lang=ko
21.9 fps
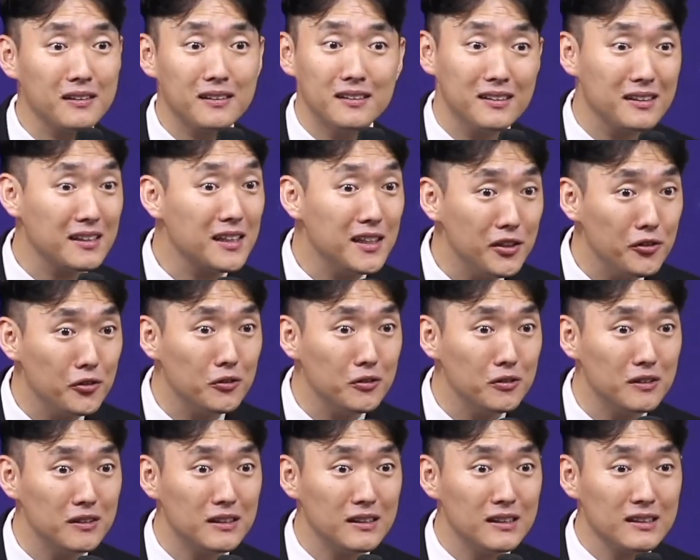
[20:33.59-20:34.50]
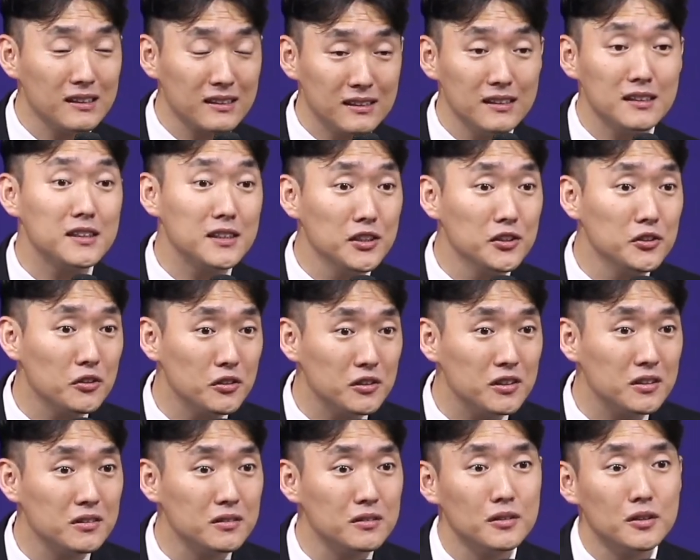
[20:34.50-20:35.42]
그 이유, 그
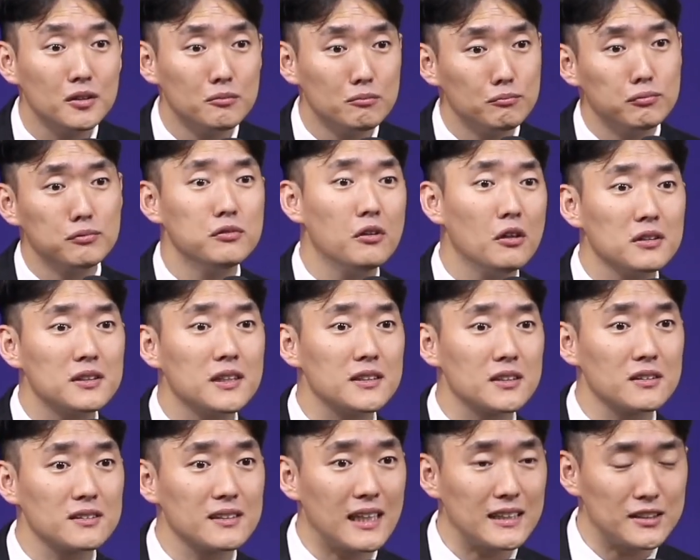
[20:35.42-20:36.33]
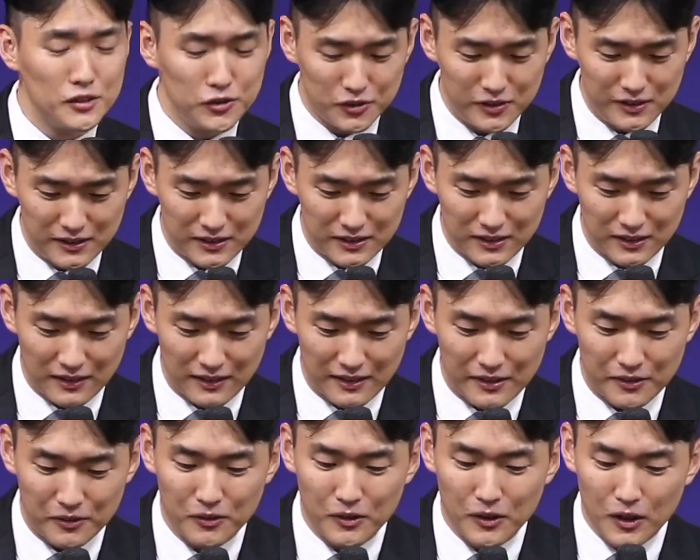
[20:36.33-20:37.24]
근원은 무엇에서 찾을 수
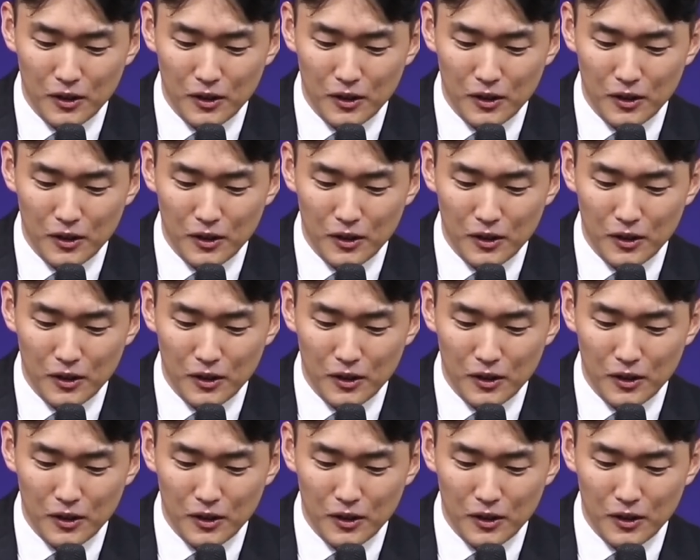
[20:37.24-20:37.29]
있을까요?